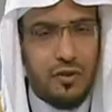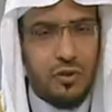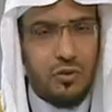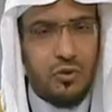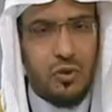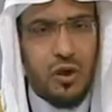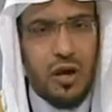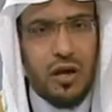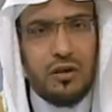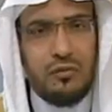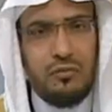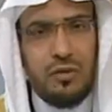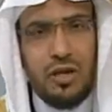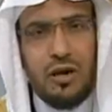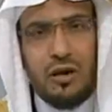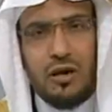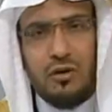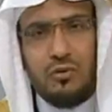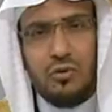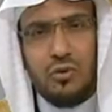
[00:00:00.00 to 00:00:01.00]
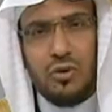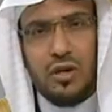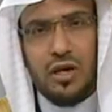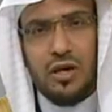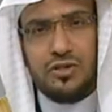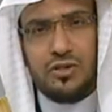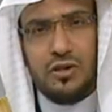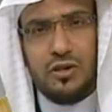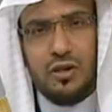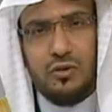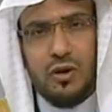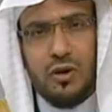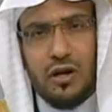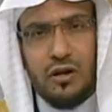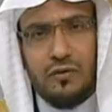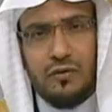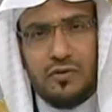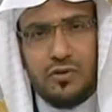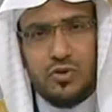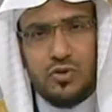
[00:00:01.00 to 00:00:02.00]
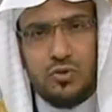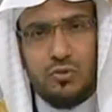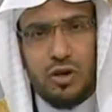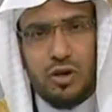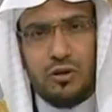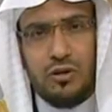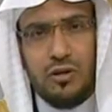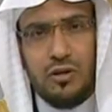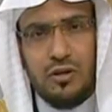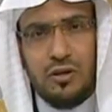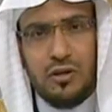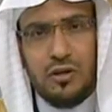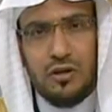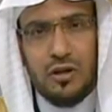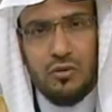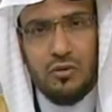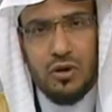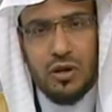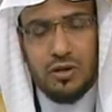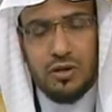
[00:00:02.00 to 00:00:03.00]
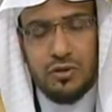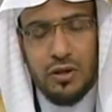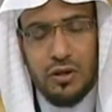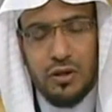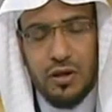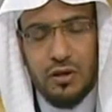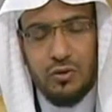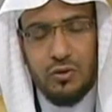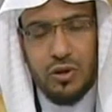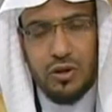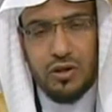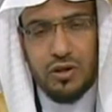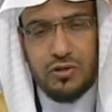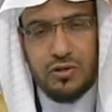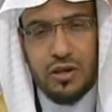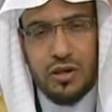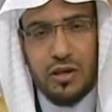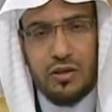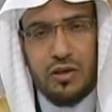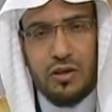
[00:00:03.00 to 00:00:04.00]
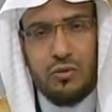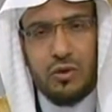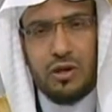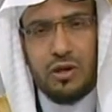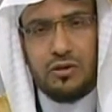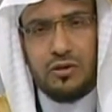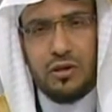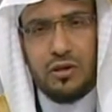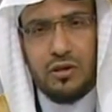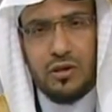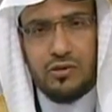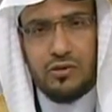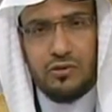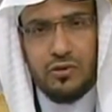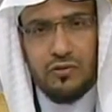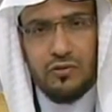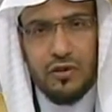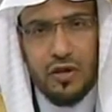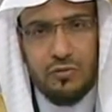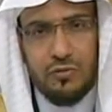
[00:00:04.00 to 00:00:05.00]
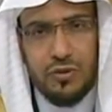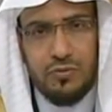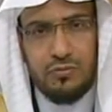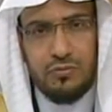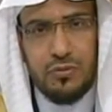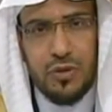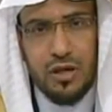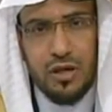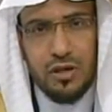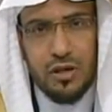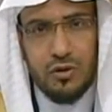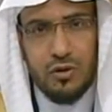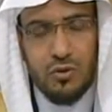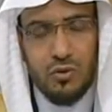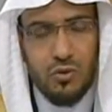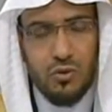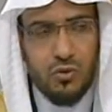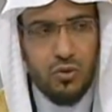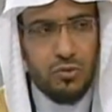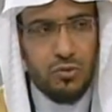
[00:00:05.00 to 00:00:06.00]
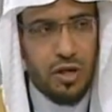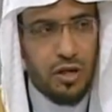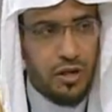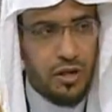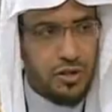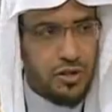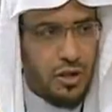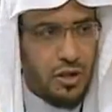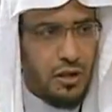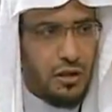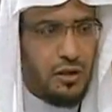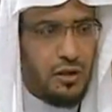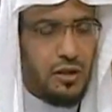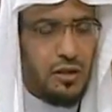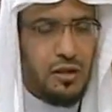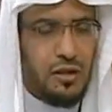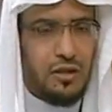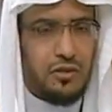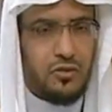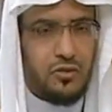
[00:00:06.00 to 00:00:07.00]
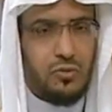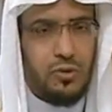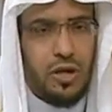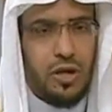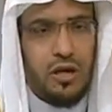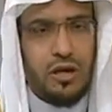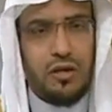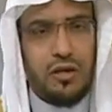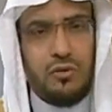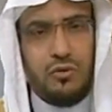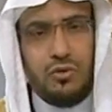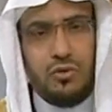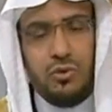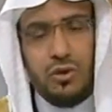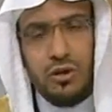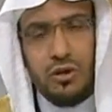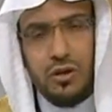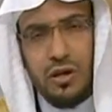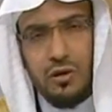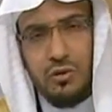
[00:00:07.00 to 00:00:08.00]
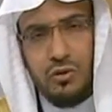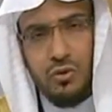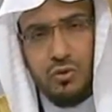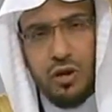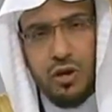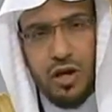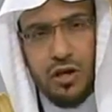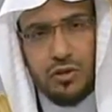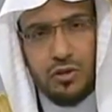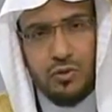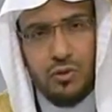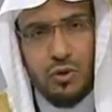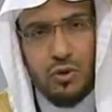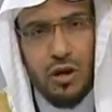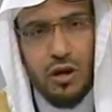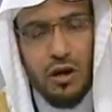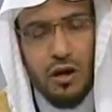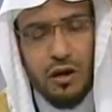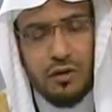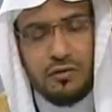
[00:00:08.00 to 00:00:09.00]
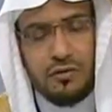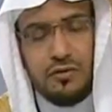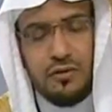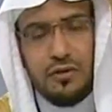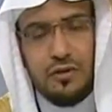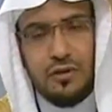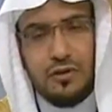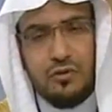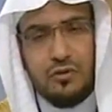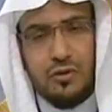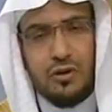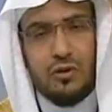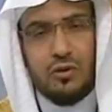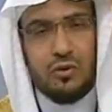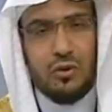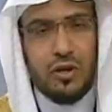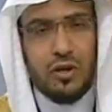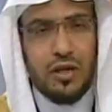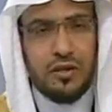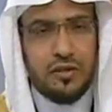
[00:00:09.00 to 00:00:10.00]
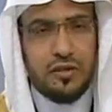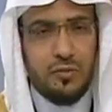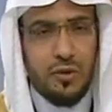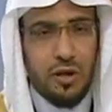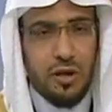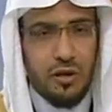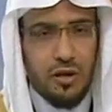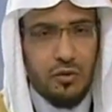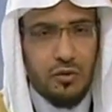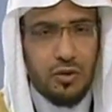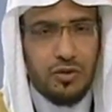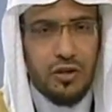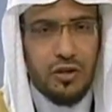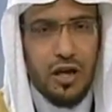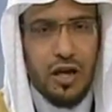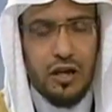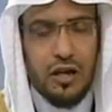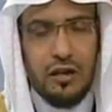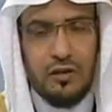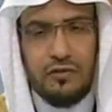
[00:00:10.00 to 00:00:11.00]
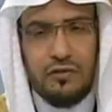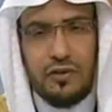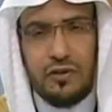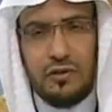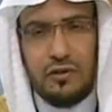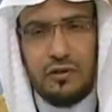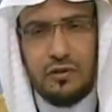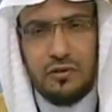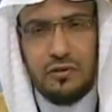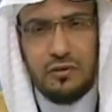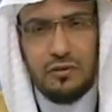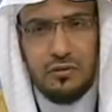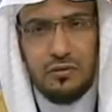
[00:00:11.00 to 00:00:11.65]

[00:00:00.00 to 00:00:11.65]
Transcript: في القرآن منها قول الله جل وعلا في الزمر لو أراد الله أن يتخذ ولدا لاصطفى مما يخلق ما يشاء سبحانه هو الله الواحد القهار وقول الله تبارك وتعالى في